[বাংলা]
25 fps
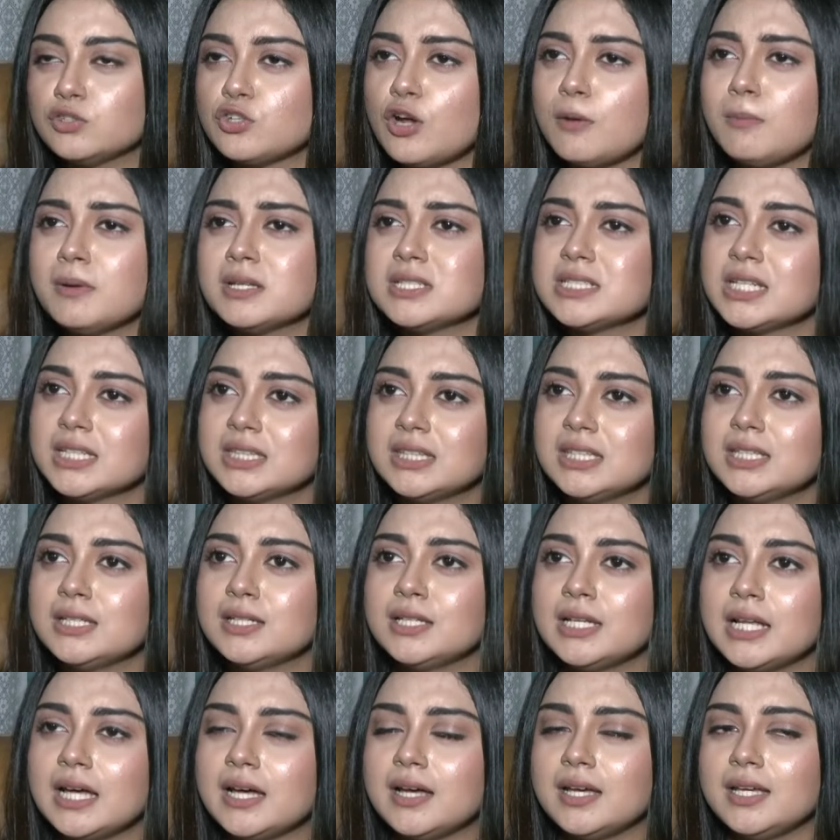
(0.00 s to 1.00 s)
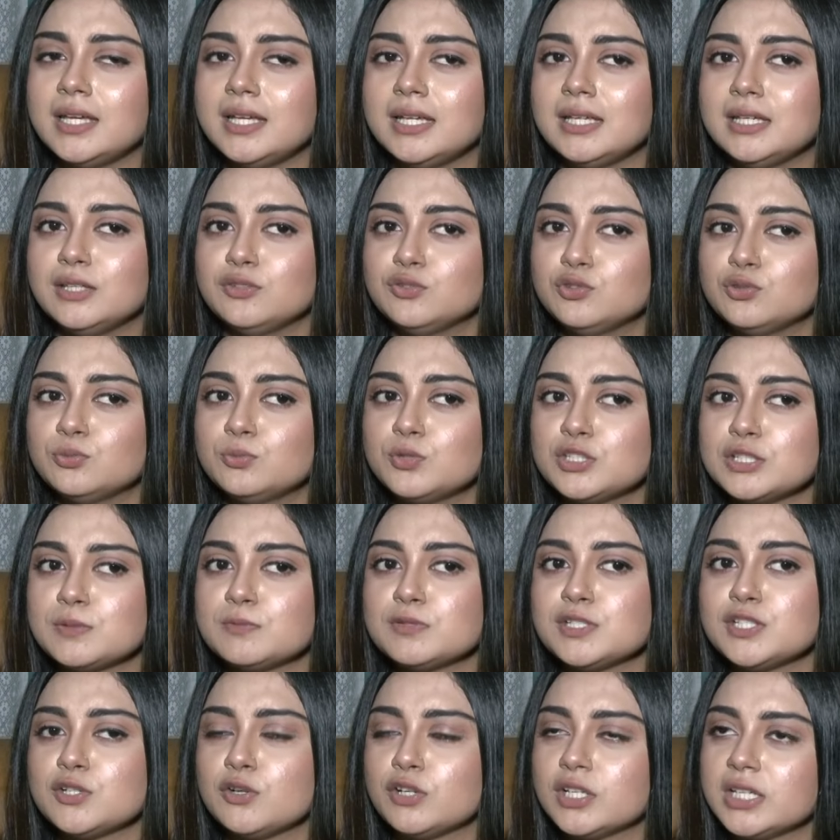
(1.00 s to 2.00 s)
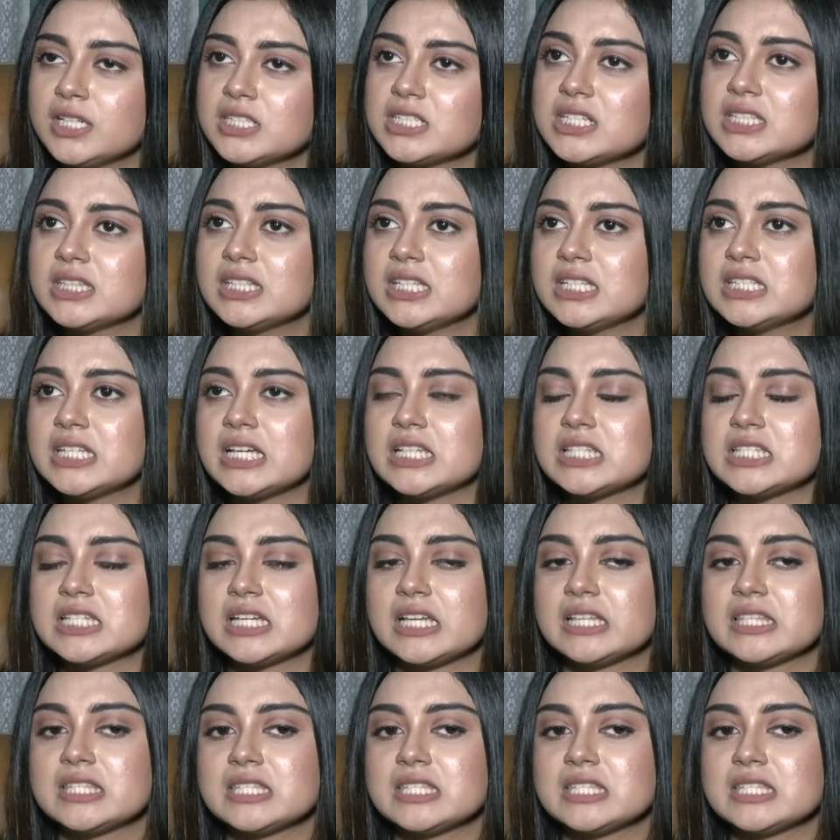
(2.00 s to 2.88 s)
সবার সাথে নাই কিন্তু মোটামুটি অনেকের সাথেই টাচে